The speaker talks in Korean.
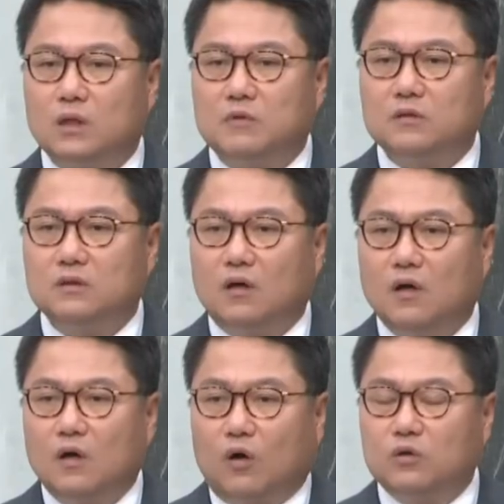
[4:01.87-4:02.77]
뭐냐면은
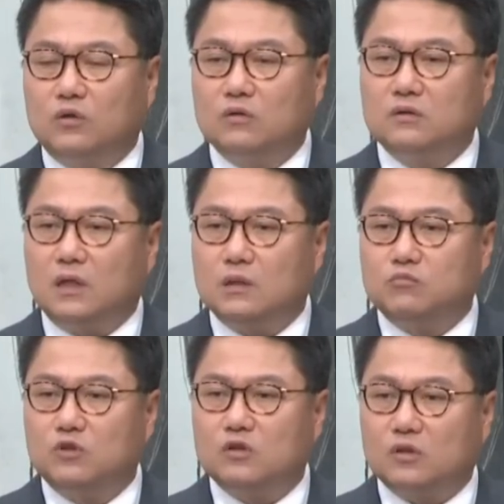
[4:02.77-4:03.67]
어떤 은행이
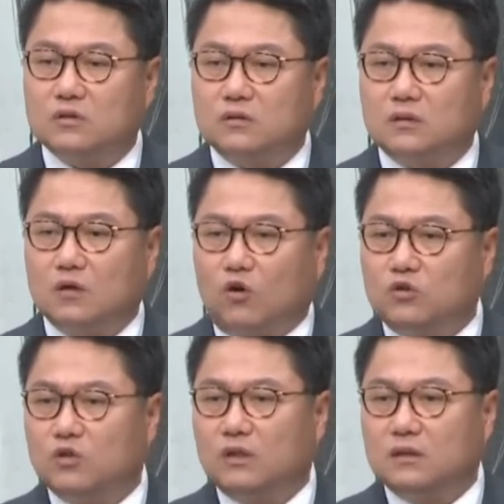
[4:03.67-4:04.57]
무너졌을 때
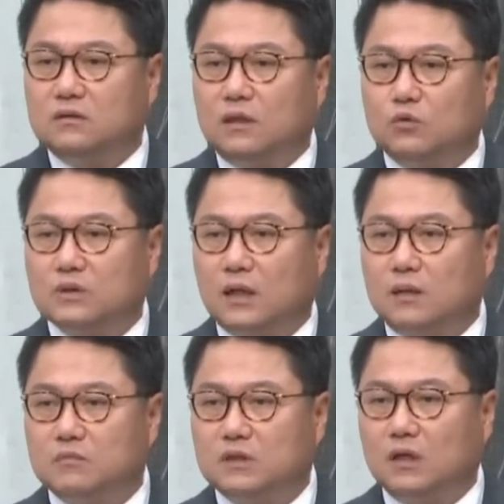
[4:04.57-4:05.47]
건전한 은행도
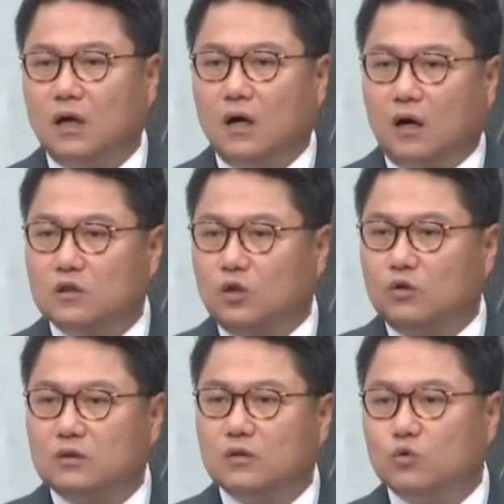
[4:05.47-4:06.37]
사람들이 아, 저
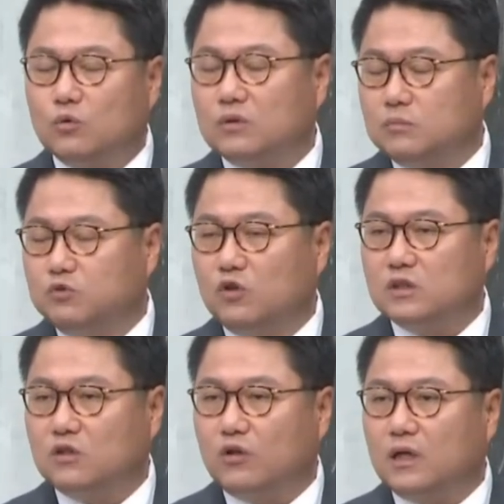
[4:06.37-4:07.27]
은행도
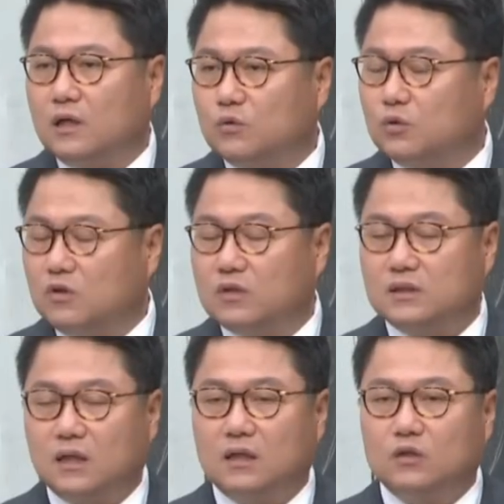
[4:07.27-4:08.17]
무너질 거야라고
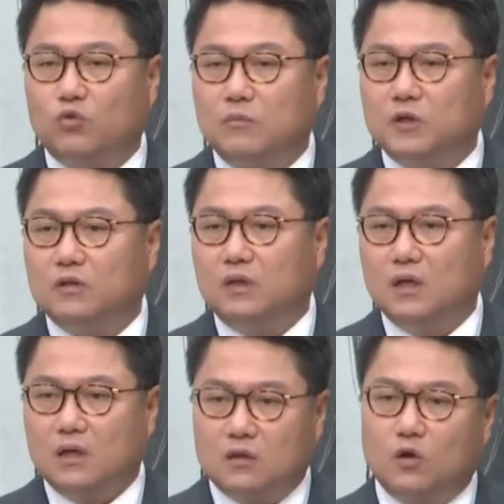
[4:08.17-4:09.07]
그렇게 생각이 되면
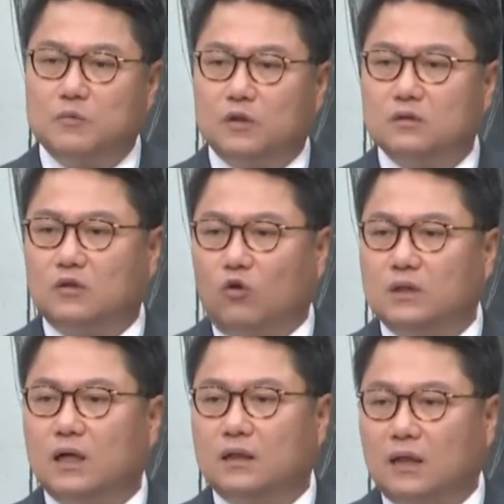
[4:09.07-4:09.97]
그러면은
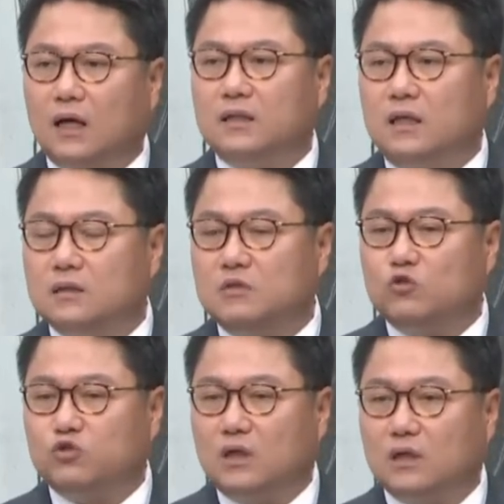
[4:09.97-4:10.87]
덩달아 다 예금
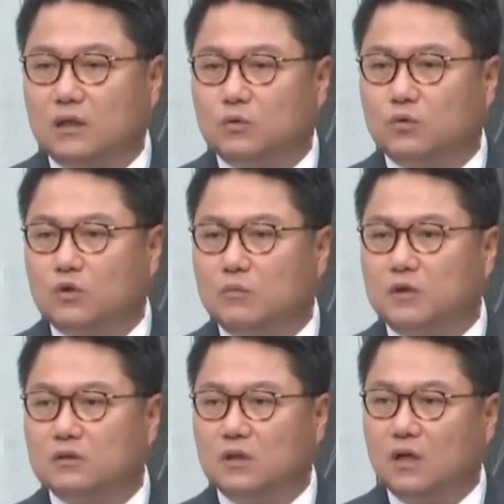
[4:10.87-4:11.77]
인출하게 되고
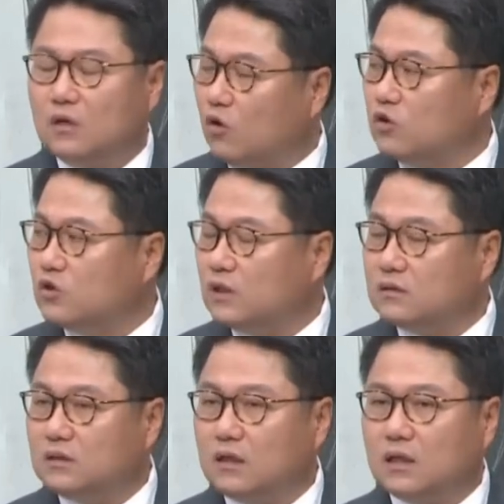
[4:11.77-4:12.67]
그러면은
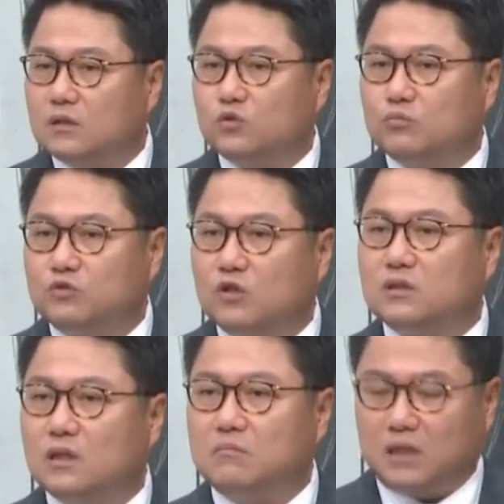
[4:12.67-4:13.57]
건전한 은행까지도
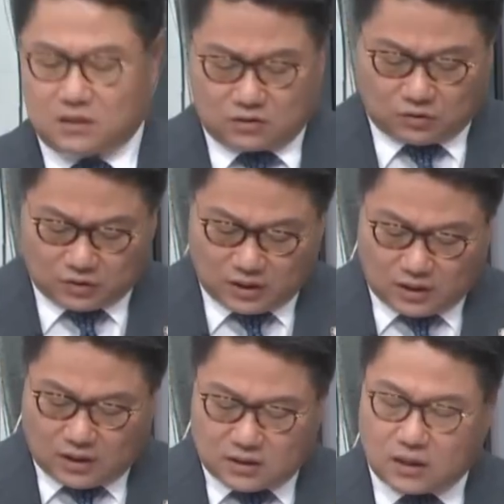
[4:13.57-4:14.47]
무너진단 말이죠.
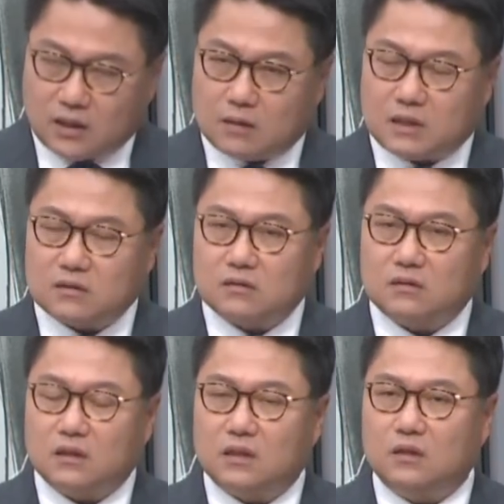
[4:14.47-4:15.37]
제가 봤을
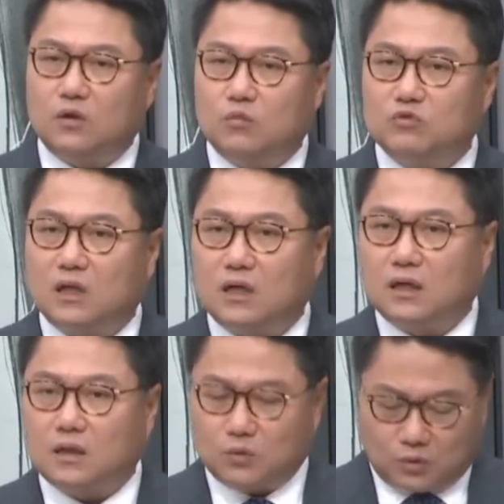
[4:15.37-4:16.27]
때 킬러
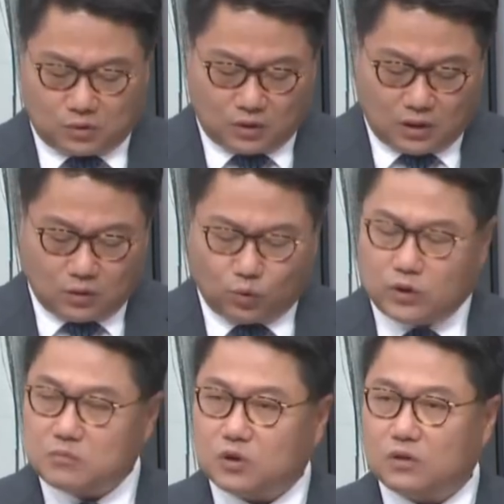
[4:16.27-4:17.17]
문항하고
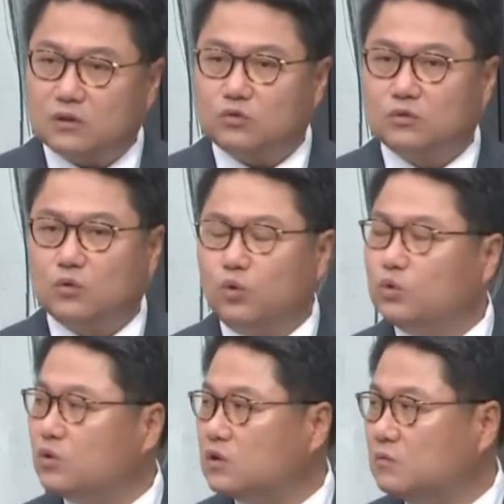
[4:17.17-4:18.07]
오염 처리 수는
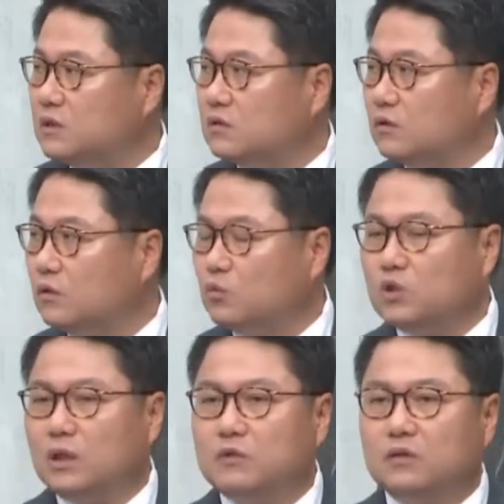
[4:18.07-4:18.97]
공통점이 있어요.
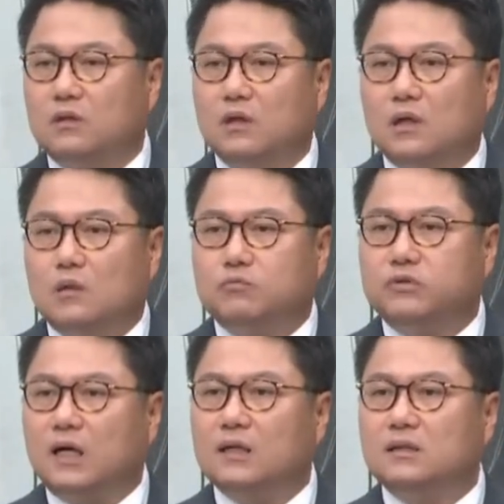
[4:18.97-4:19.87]
뭐냐면
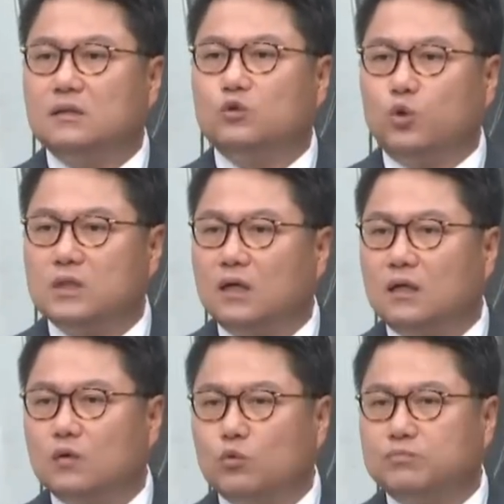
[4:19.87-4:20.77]
불안을
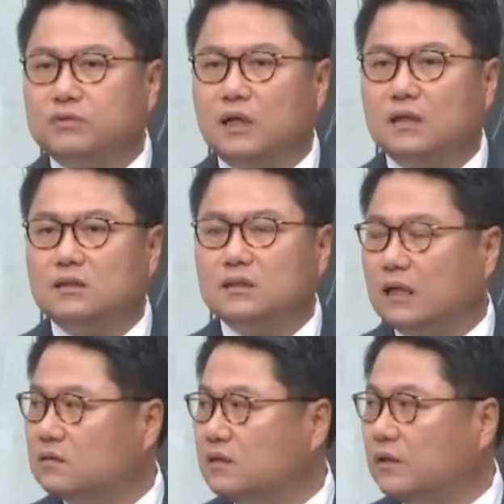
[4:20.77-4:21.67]
조장하고 불안을
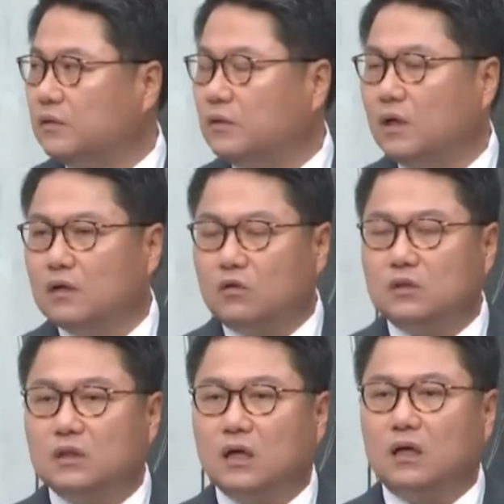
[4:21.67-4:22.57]
자극해요.
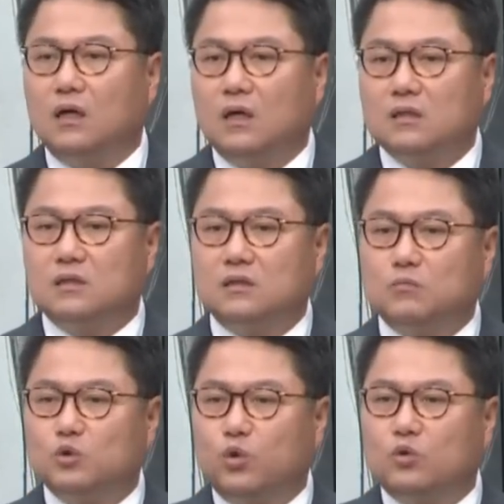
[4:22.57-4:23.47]
그러니까
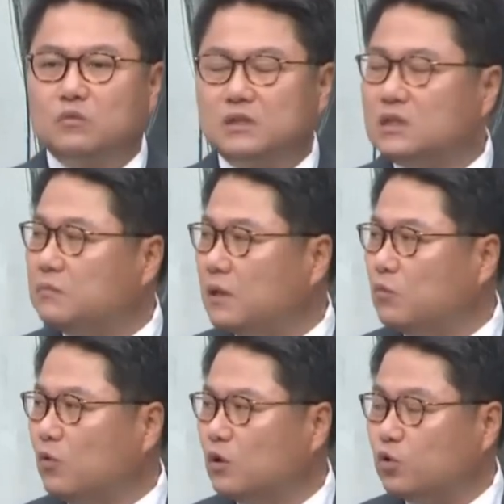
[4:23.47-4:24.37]
지금 뭐 소금이 집에
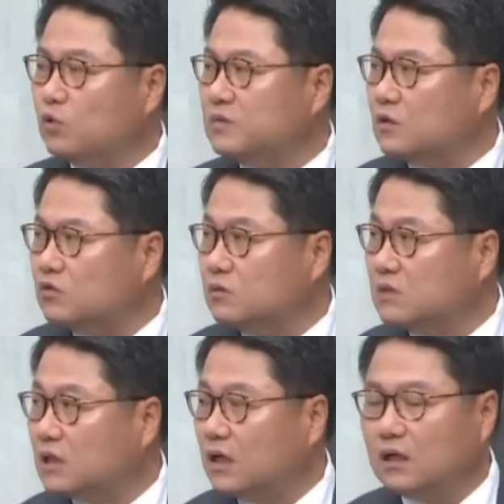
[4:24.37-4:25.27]
뭐 소금이
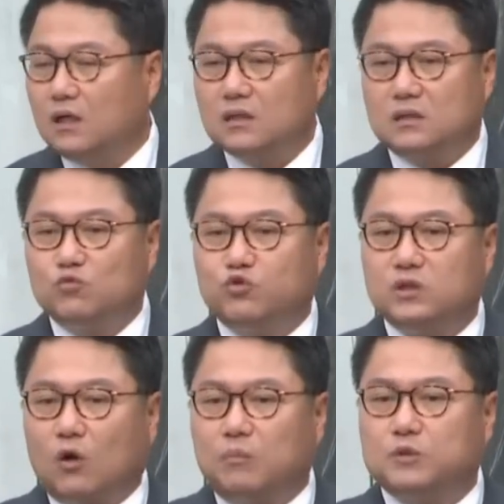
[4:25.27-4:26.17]
썩습니까? 지금
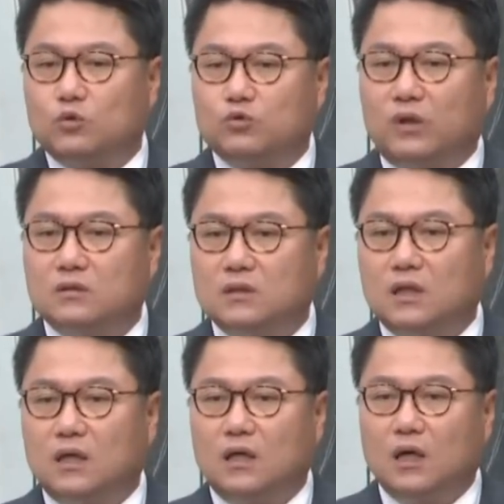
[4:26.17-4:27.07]
굳이 없어도
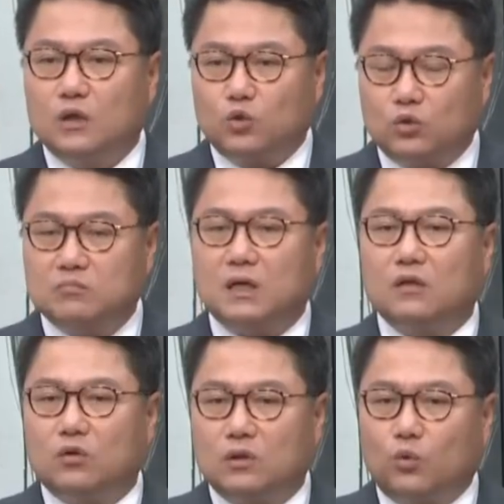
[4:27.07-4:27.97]
되는데 소금
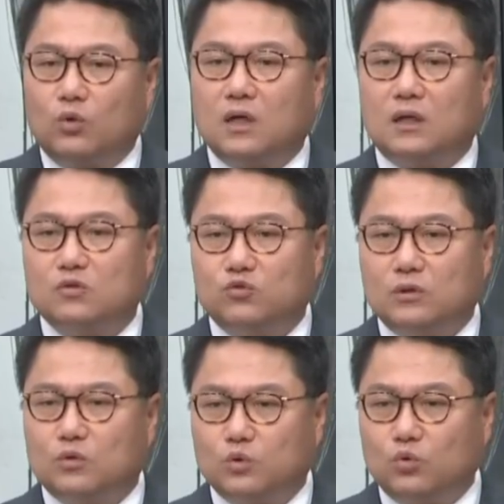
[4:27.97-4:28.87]
가격이 올라갈 수
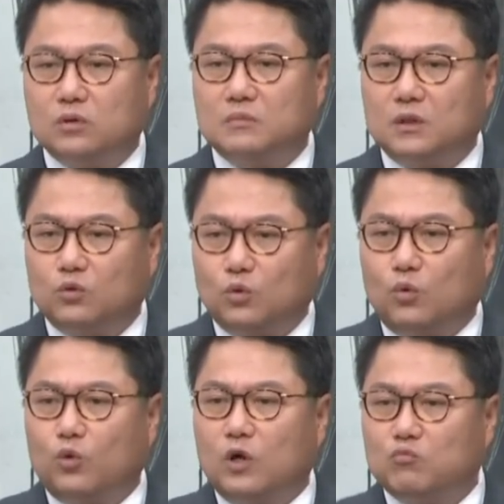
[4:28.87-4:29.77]
있고 소금이 또
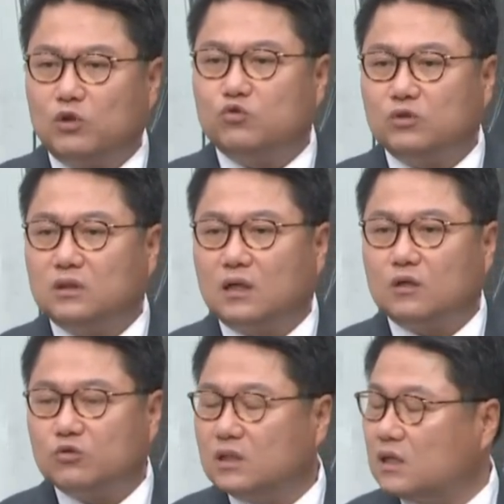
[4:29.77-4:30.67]
오염될 수
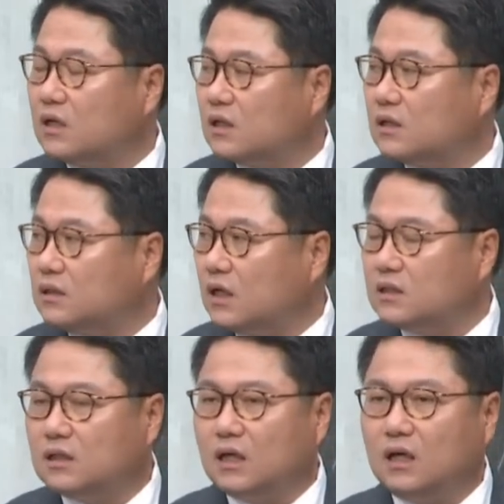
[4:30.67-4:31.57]
있다라고 그렇게 생각을 했다
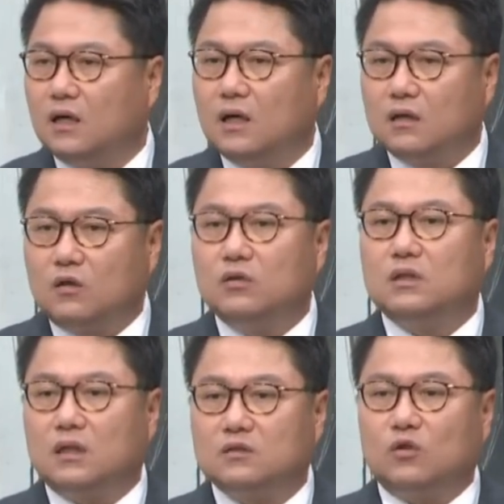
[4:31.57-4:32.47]
하니까
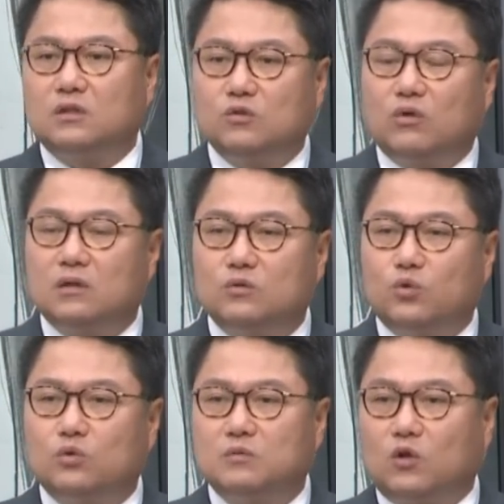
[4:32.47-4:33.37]
그러니까 썩지도 않은
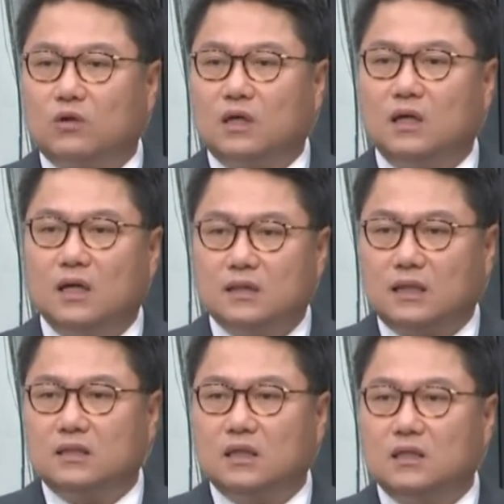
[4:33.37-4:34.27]
소금을 저렇게
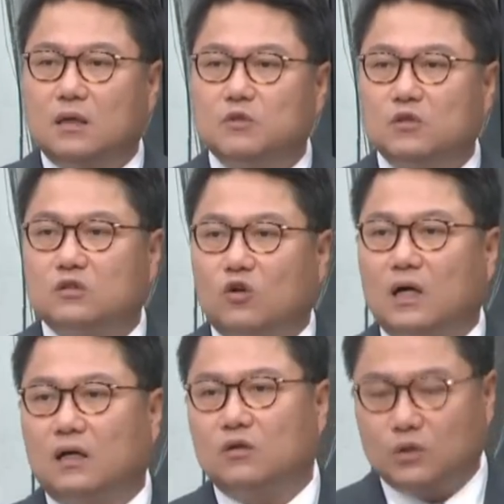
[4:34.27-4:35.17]
사재기하면서 저
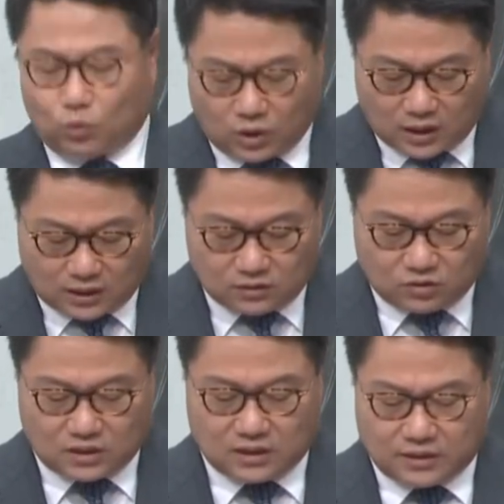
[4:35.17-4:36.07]
가격이 올라가는
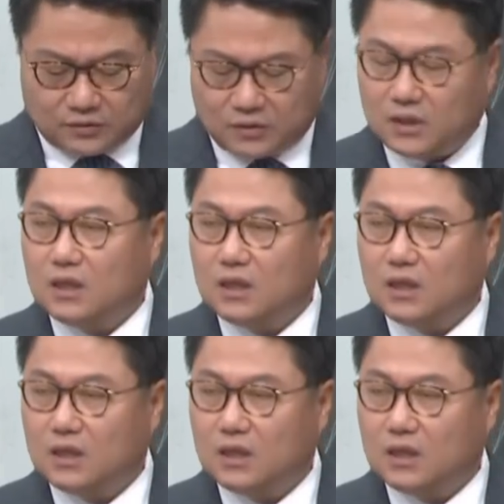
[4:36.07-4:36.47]
거잖아요.